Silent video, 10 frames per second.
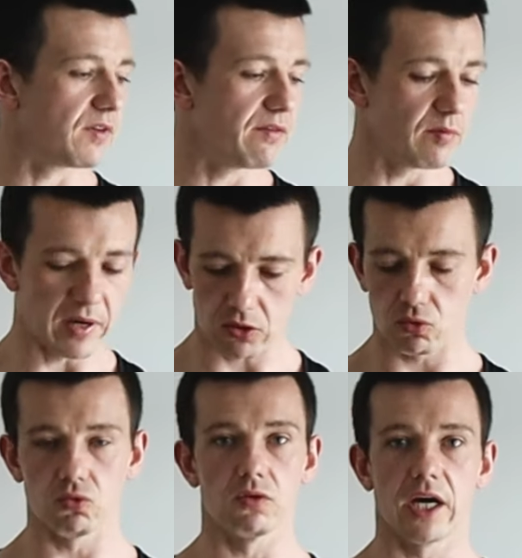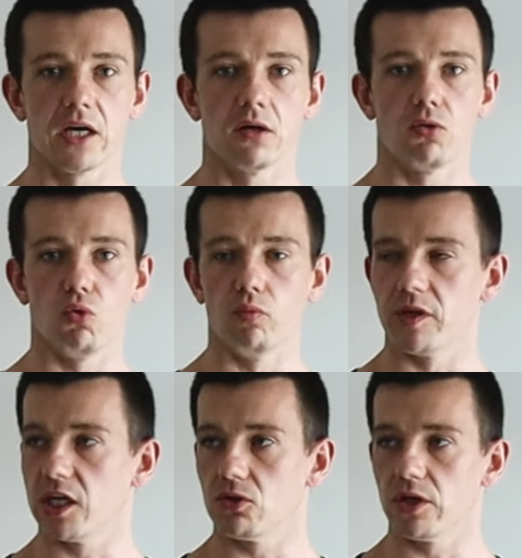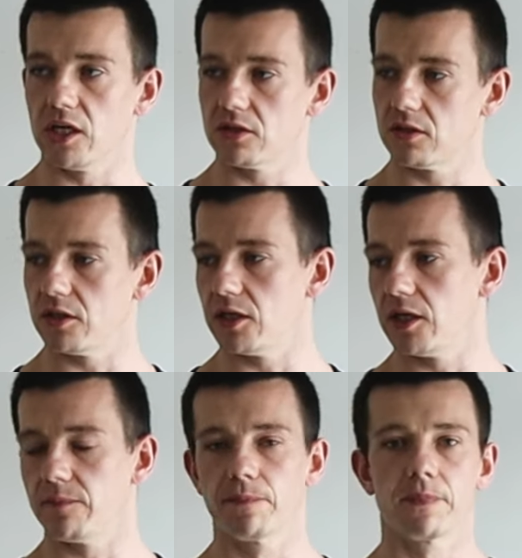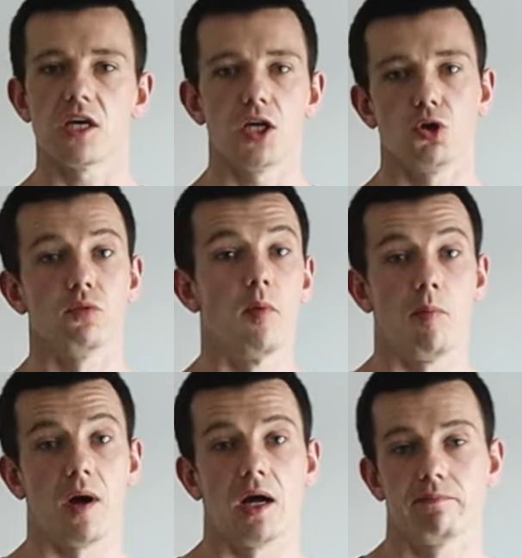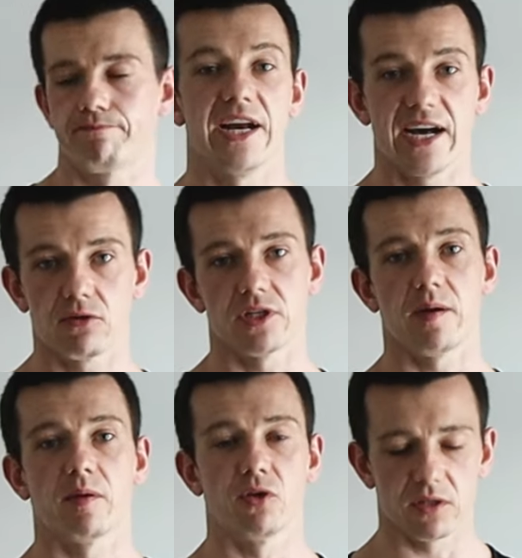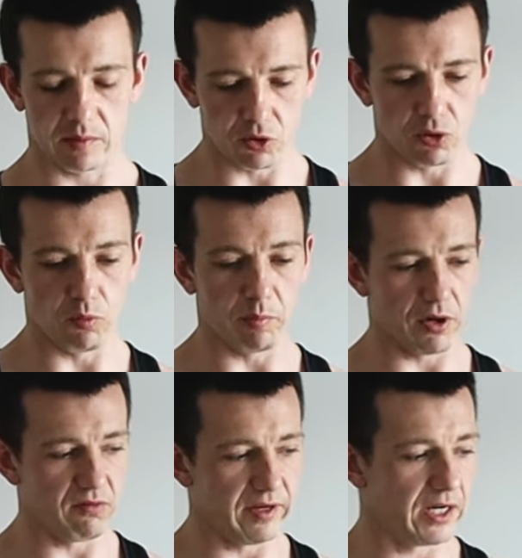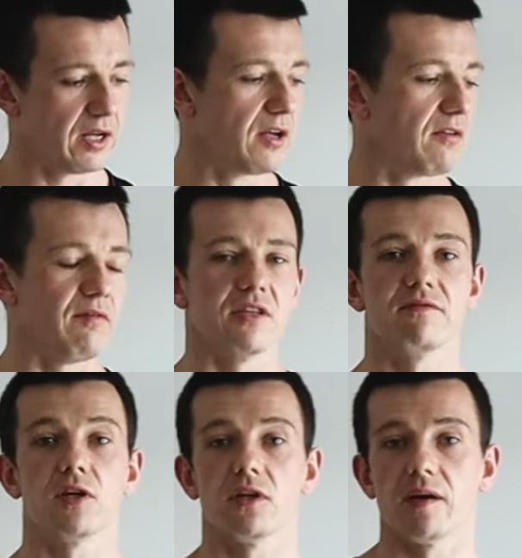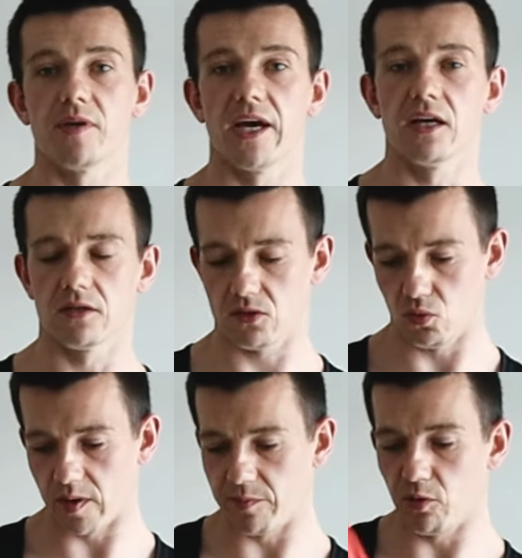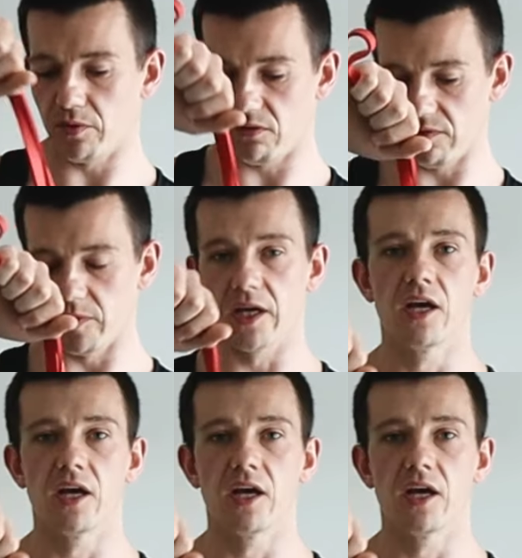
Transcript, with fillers: W tym wypadku tutaj u mnie to jest y, kij od mopa, ale jako, że ja mam dostęp do gum oporowych, więc wykonam je z gumami oporowymi.